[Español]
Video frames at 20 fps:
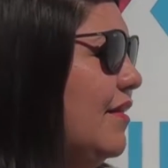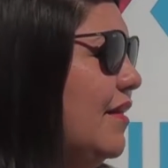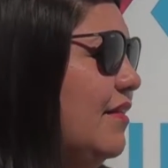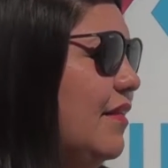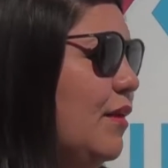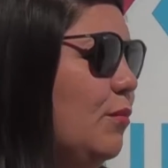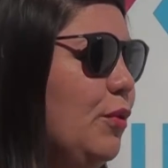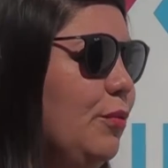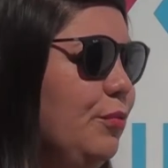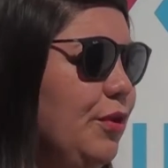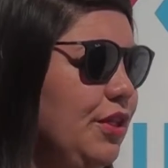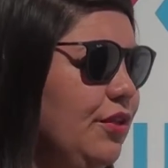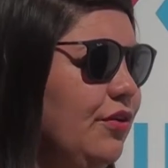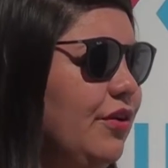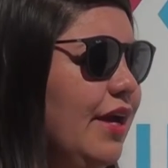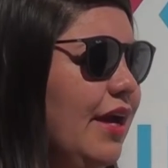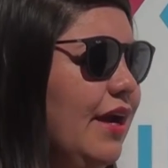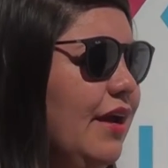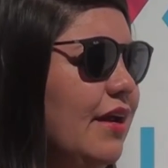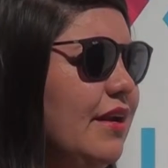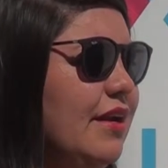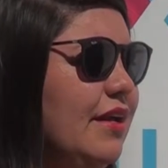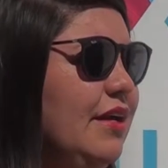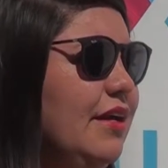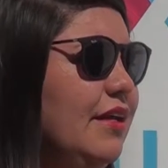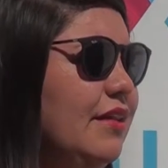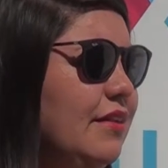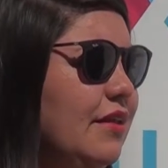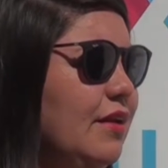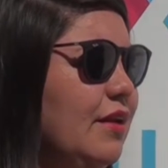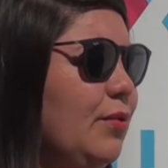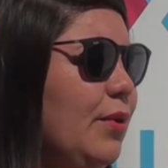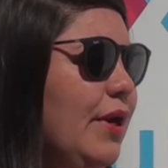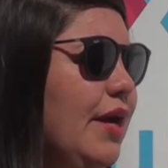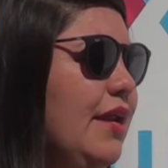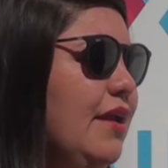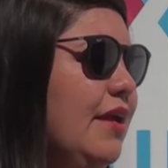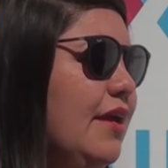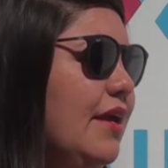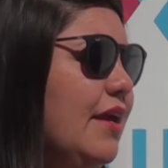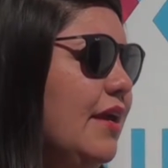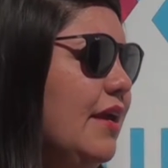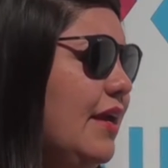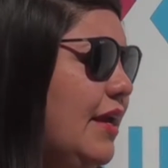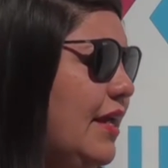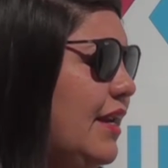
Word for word: desde el momento que agarré este lugar eh,